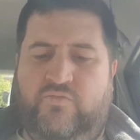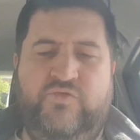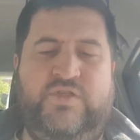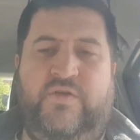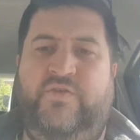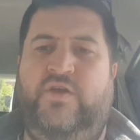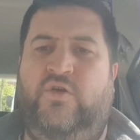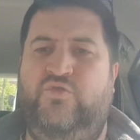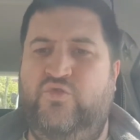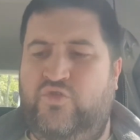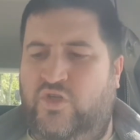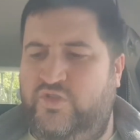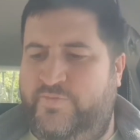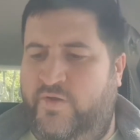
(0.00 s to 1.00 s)
vous savez, en
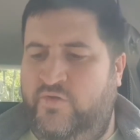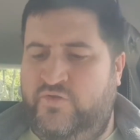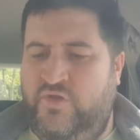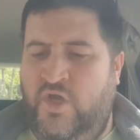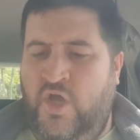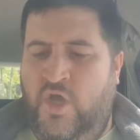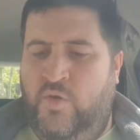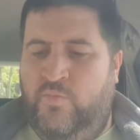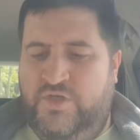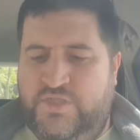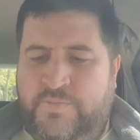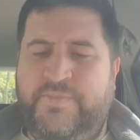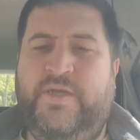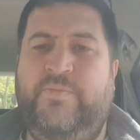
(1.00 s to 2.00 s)
toute transparence, moi
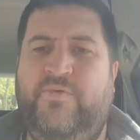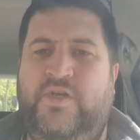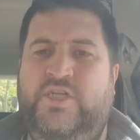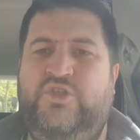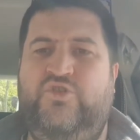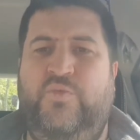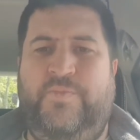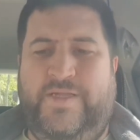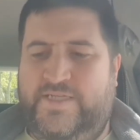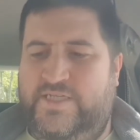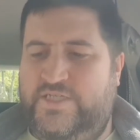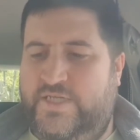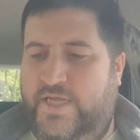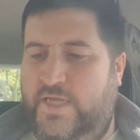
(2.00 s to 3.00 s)
j'aime bien prendre les jeux pas
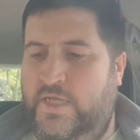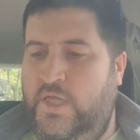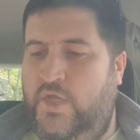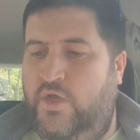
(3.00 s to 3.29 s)
très chers.